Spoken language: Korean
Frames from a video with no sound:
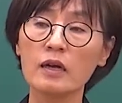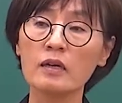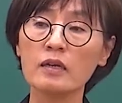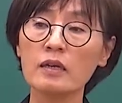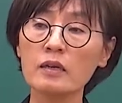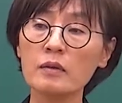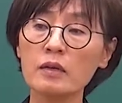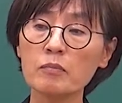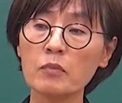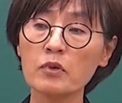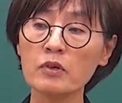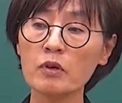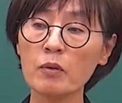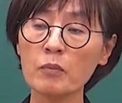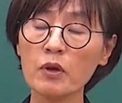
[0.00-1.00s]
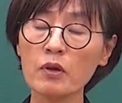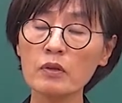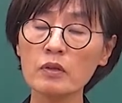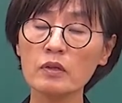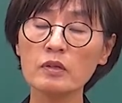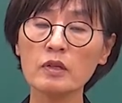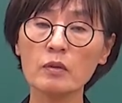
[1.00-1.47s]
그래,
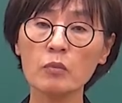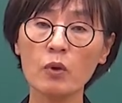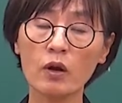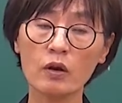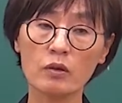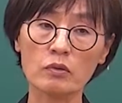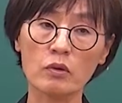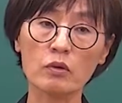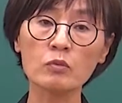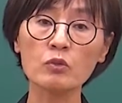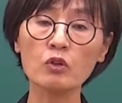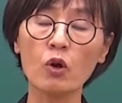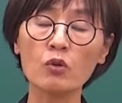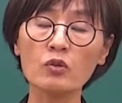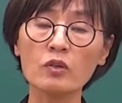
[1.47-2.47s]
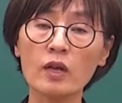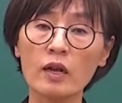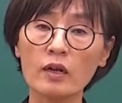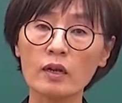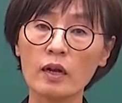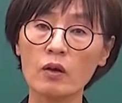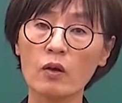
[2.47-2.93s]
그러면 이 사람이 뭐라 그랬어요? 그럼 저 어떻게
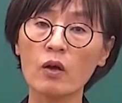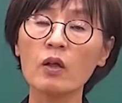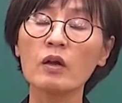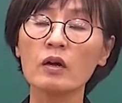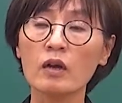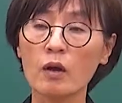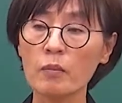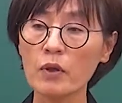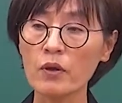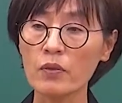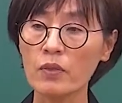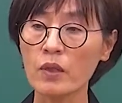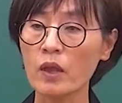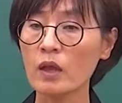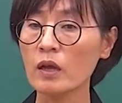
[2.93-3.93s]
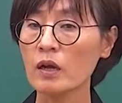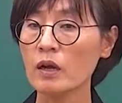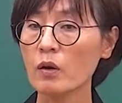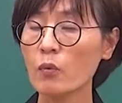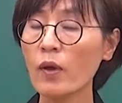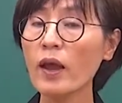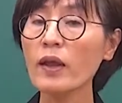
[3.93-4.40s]
할까요? 그러면
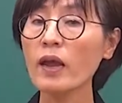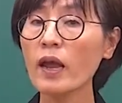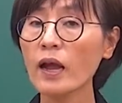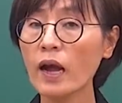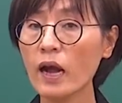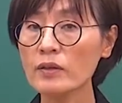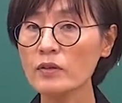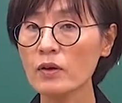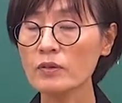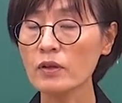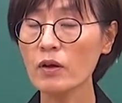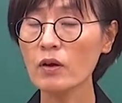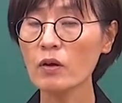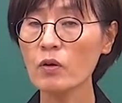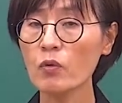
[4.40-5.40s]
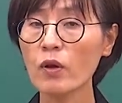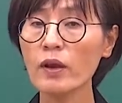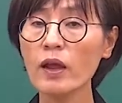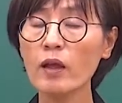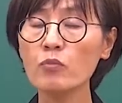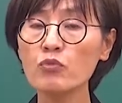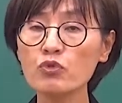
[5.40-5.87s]
어, 외래에 가셔서
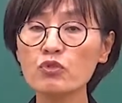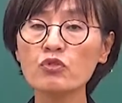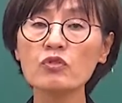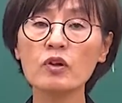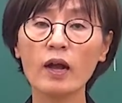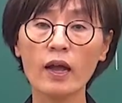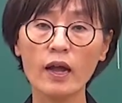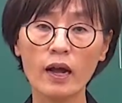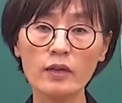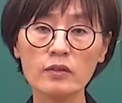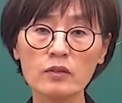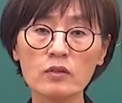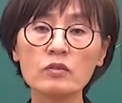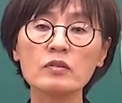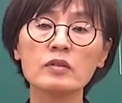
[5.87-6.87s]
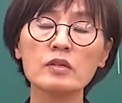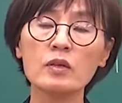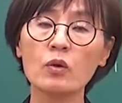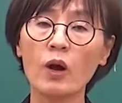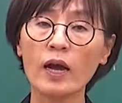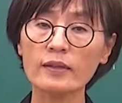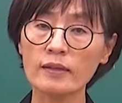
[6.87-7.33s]
외래 무슨 과에 가셔서
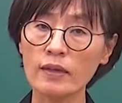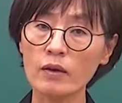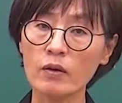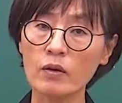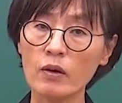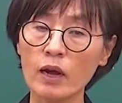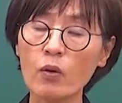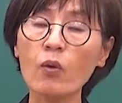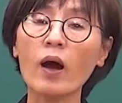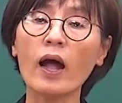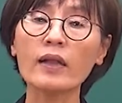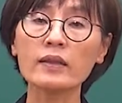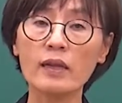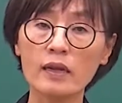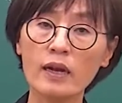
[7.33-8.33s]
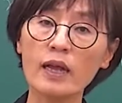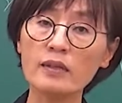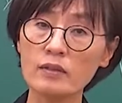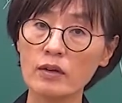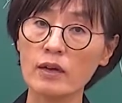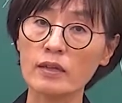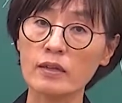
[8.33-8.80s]
진료하세요라고 안내를
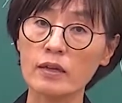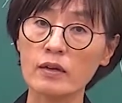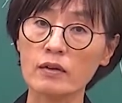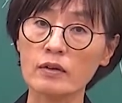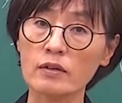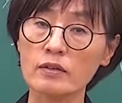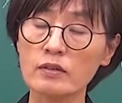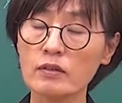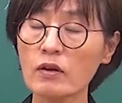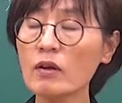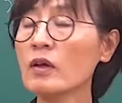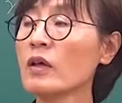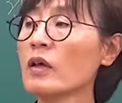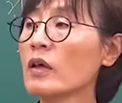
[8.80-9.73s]
해드려야 돼요. 그렇죠?